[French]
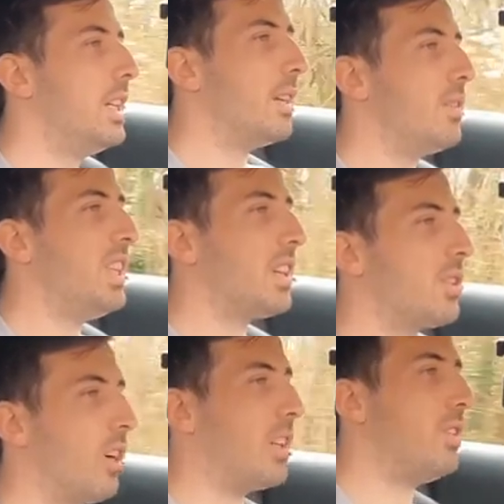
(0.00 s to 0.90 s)

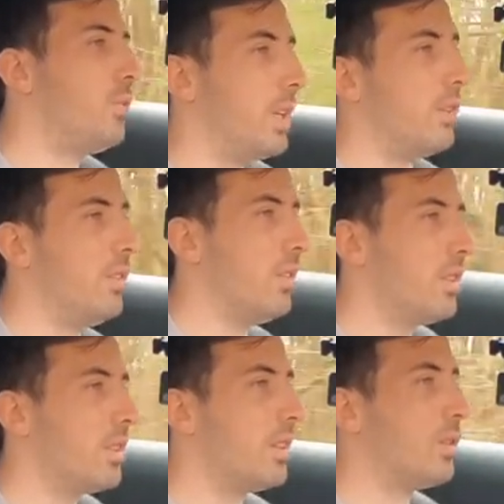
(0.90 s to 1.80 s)
L'avenir sera différent,
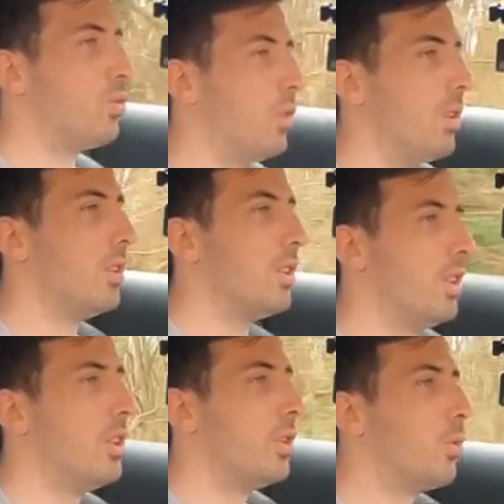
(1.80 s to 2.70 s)
c'est sûr.
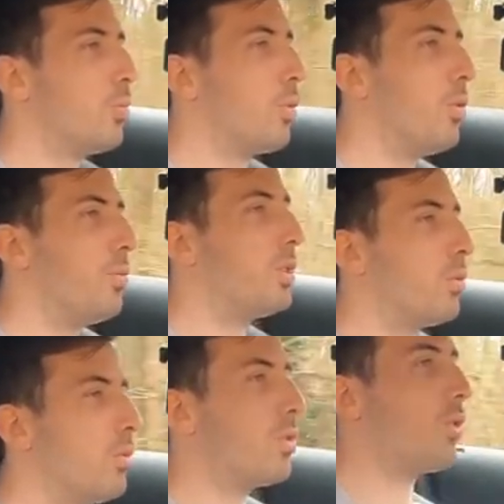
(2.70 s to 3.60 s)
Donc
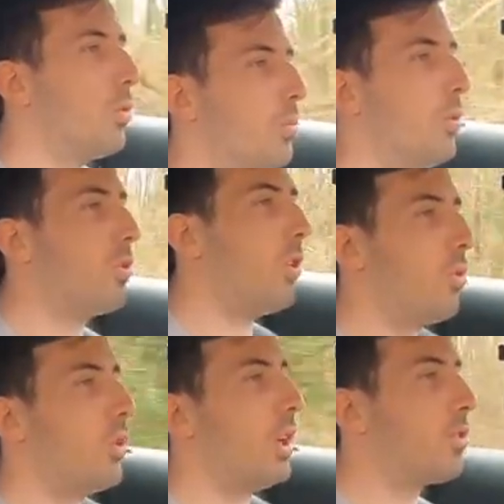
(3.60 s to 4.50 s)
profitons tant qu'on peut
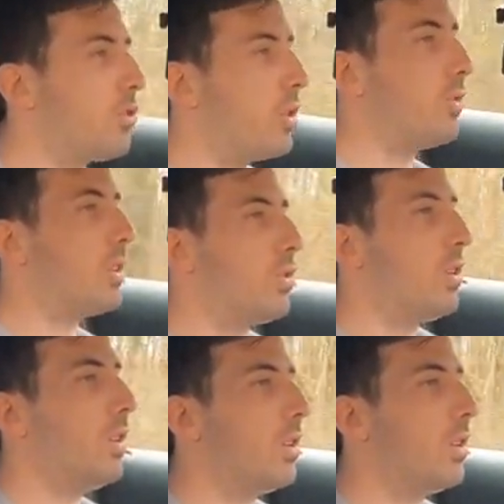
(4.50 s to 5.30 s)
encore rouler avec ce genre de voiture.